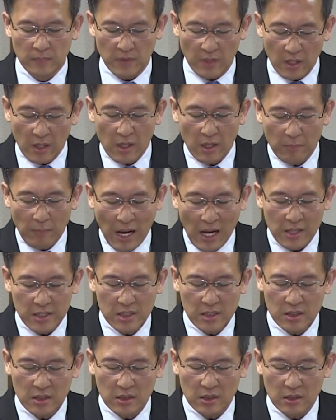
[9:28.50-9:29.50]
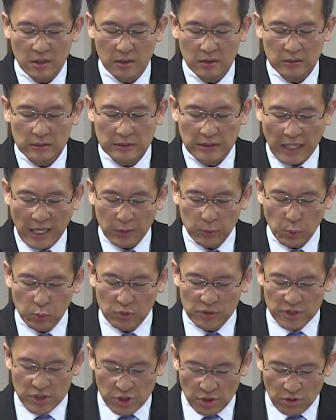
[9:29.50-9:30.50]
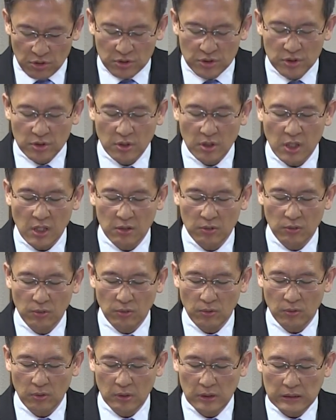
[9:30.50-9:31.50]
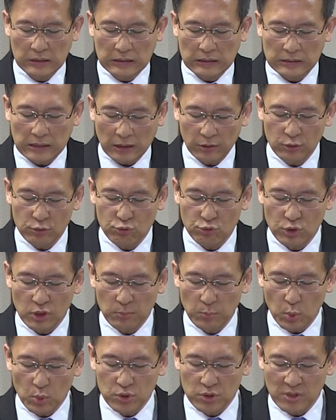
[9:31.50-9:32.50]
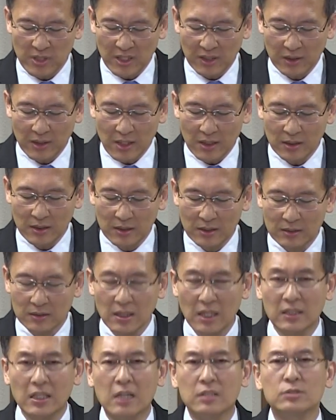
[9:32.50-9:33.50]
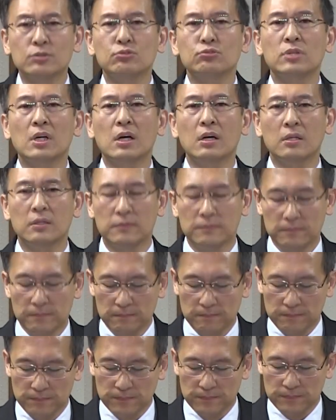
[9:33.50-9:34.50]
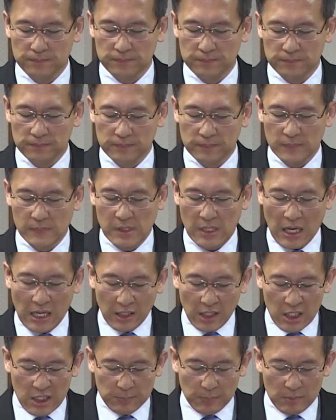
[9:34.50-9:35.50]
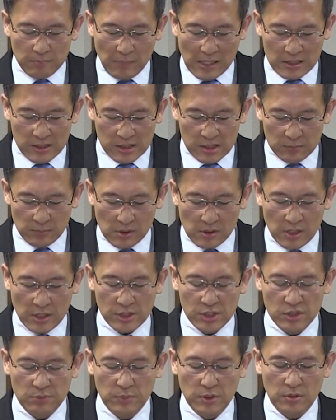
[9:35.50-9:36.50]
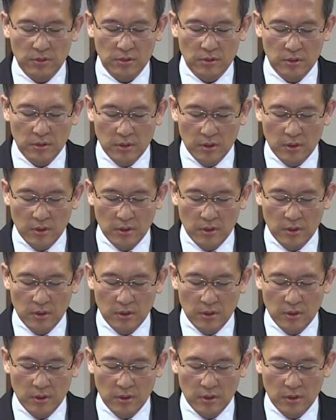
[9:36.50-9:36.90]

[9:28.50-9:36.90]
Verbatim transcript: 내 말이 내 돈은 정결하고 나는 주의 목전에 깨끗하다 는구나 하나님은 말씀을 내시며